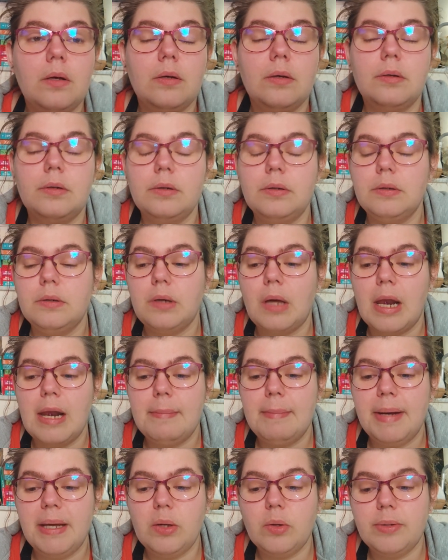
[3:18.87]
Euh, à
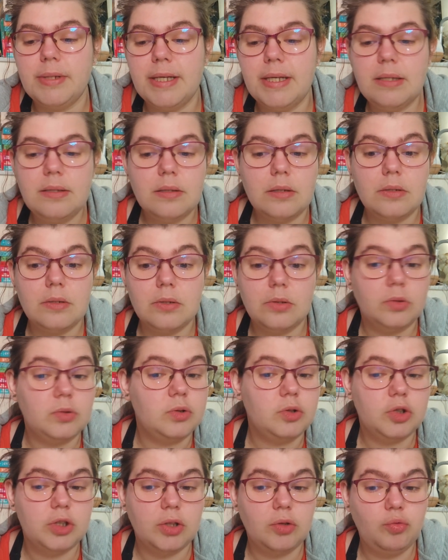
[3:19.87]
la mayonnaise. Euh,
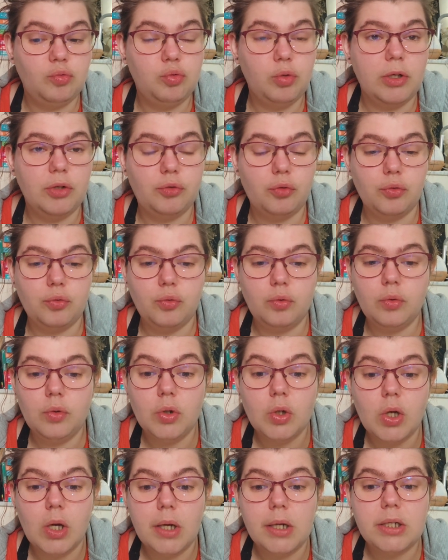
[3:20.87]
tout est tenu.
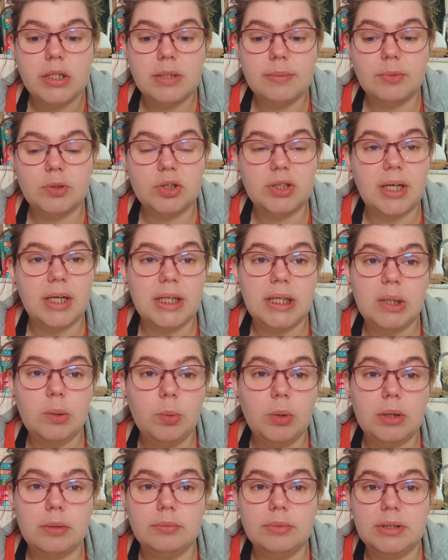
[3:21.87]
J'ai mangé un
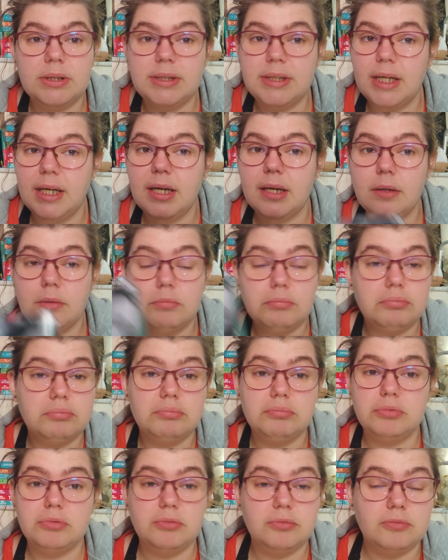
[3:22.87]
kiwi comme dessert.
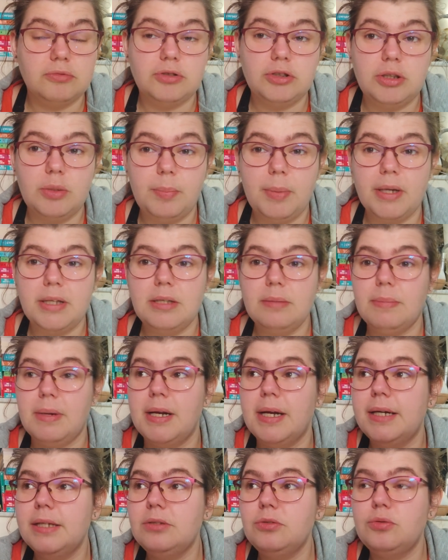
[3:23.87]
J'ai pas été
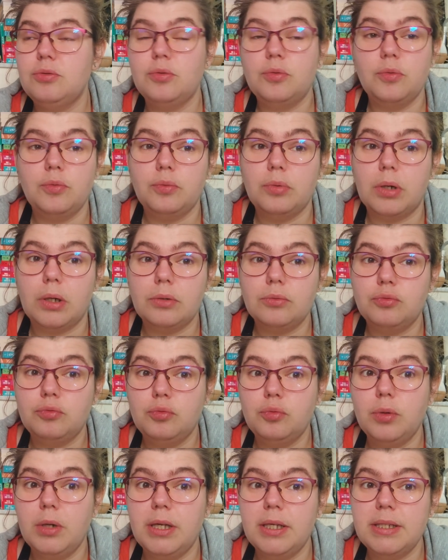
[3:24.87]
malade. Du coup, voilà.
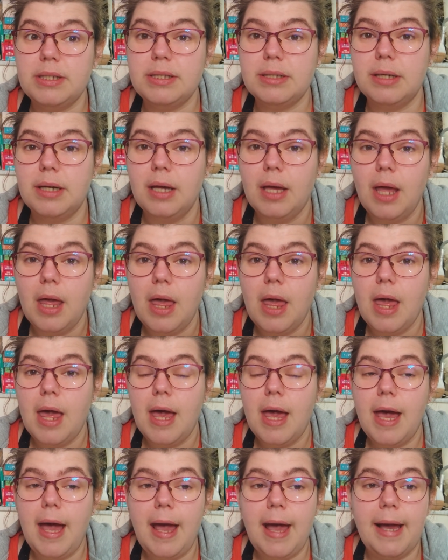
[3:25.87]
Tout est
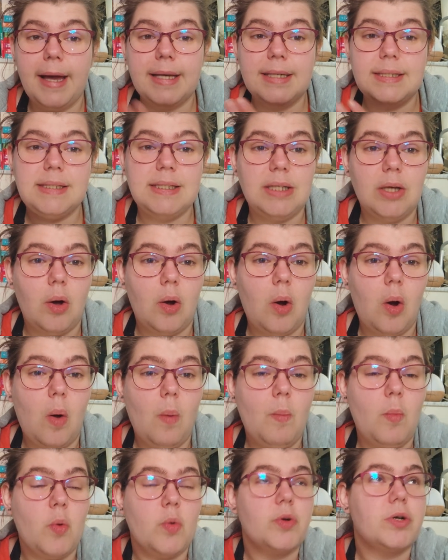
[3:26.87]
resté en
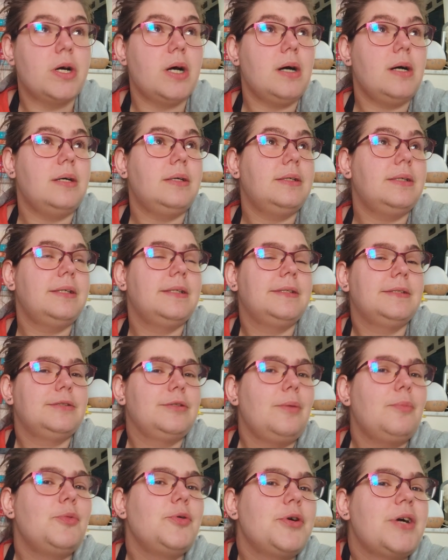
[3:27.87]
mon corps,
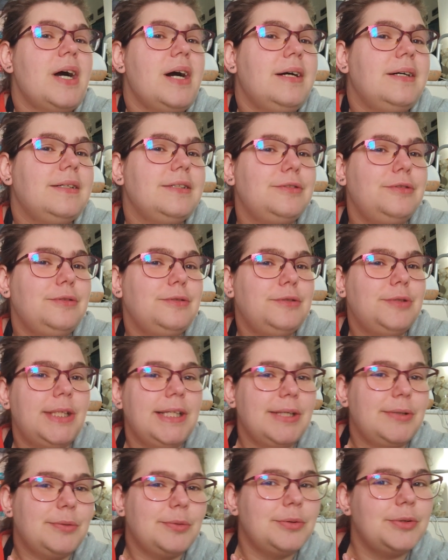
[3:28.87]
dans mon corps. Du coup,
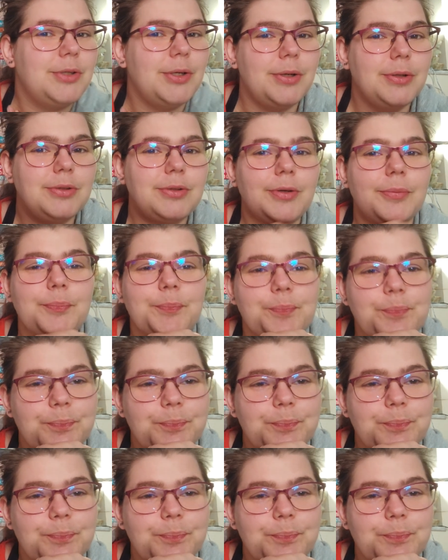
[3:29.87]
j'étais contente.